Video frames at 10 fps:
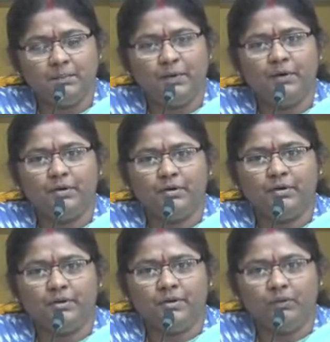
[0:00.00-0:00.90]
ఇప్పుడు
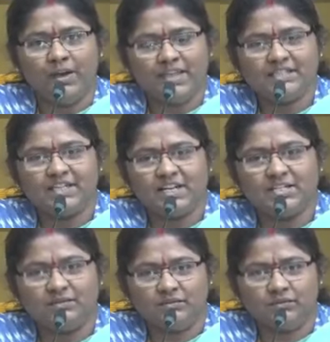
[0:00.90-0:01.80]
వైఎస్
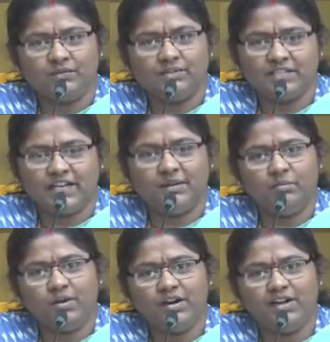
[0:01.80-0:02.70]
రాష్ట్ర
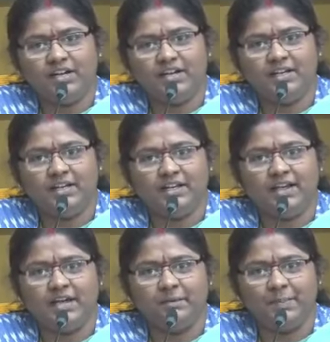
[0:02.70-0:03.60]
జగన్మోహన్ రెడ్డి
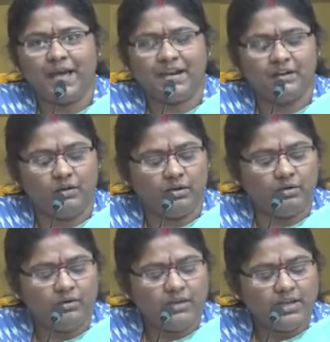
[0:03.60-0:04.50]
గారి పాలనలో
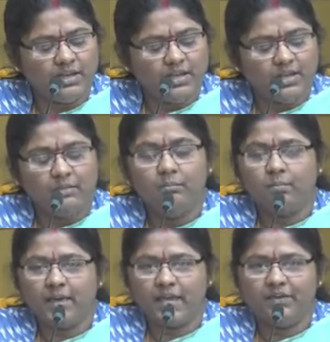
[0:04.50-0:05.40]

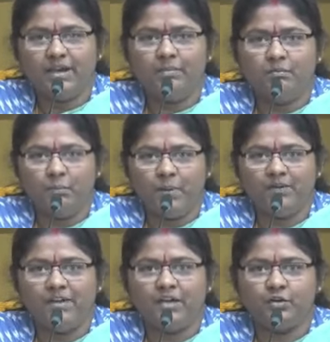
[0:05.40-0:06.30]
కేవలం ముప్పై
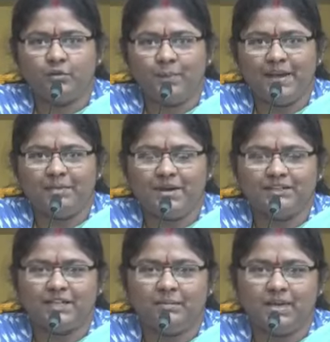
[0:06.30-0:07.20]
వేల రూపాయలు
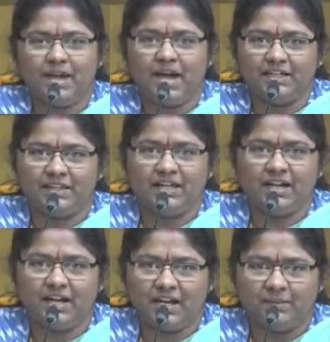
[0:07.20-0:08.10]
మాత్రమే
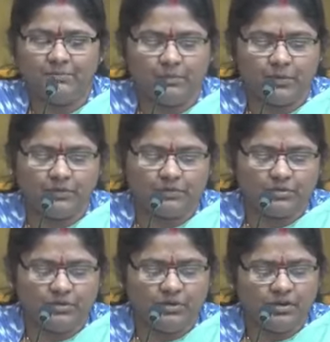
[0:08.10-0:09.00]
ఆర్థికంగా లబ్ధి
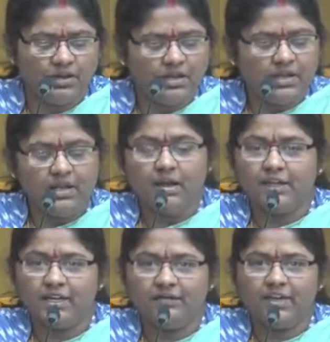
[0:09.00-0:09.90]
పొందుతూ
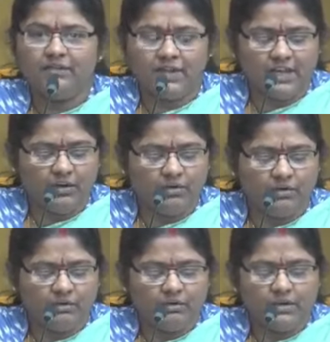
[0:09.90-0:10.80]
ఇరవై వేలు
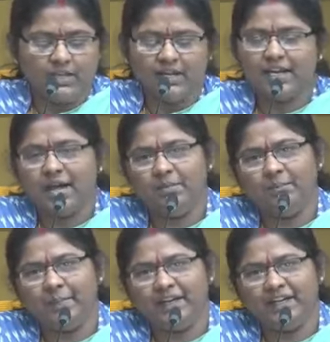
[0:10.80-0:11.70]
యగనామం
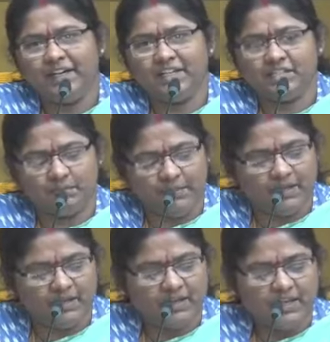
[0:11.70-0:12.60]
పెట్టారని చెప్పి
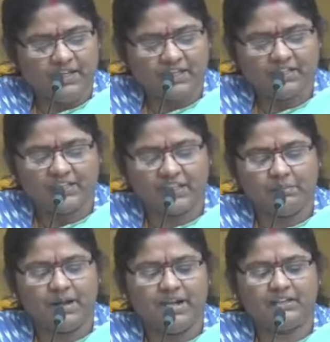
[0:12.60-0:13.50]
ఈ
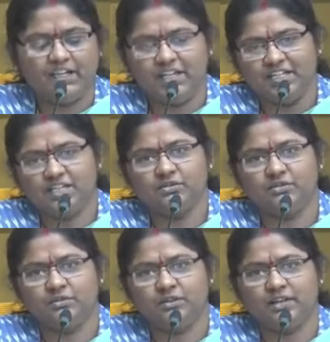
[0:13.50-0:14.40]
సందర్భంగా
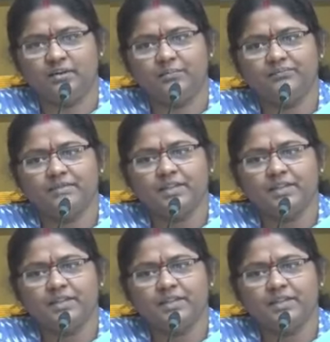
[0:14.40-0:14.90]
తెలియజేసుకుంటున్నాను